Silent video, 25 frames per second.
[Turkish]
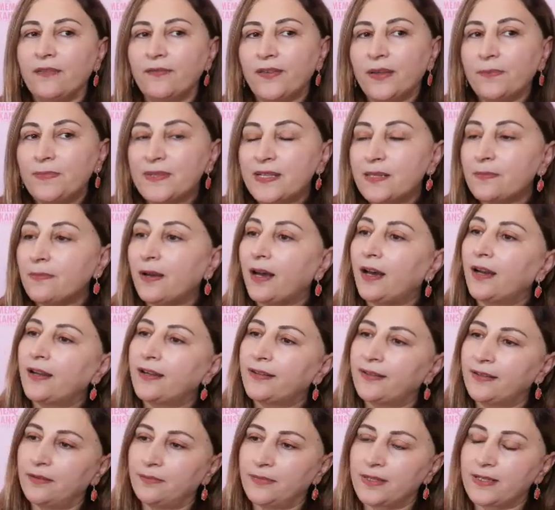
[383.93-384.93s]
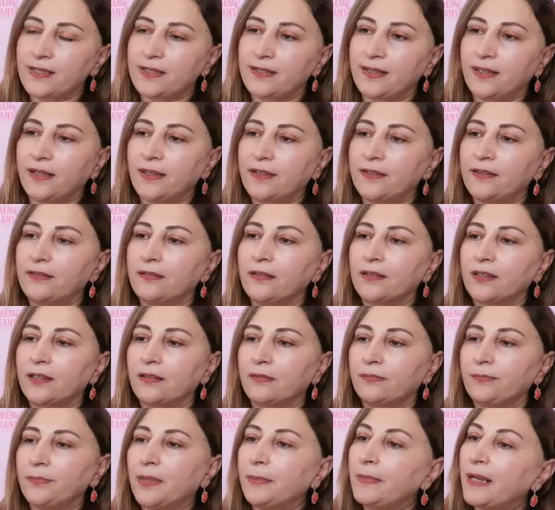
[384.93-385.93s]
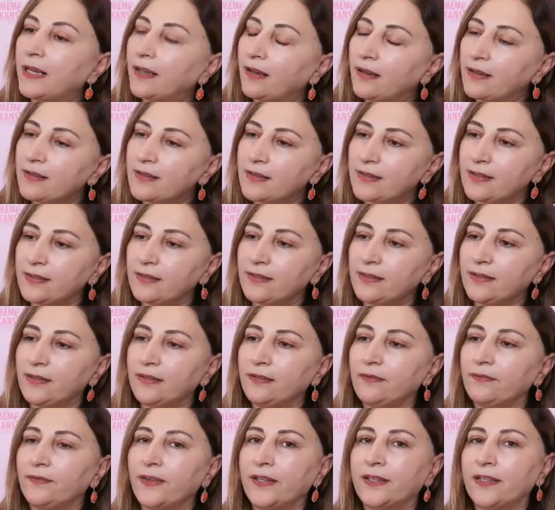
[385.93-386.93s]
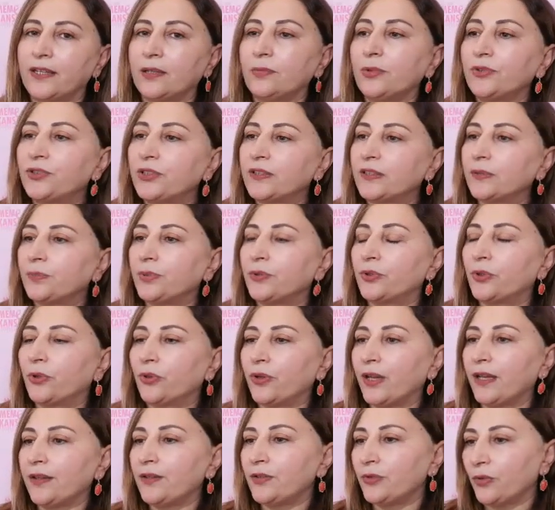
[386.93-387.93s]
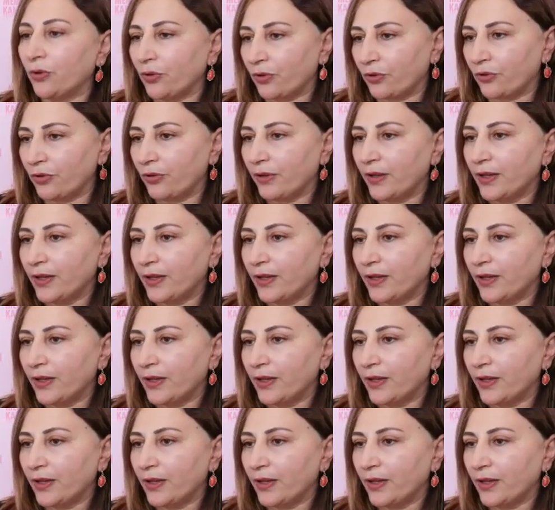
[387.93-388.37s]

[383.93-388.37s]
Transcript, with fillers: Ve bizim ailemizde meme kanseri ve kemoterapi gören yok.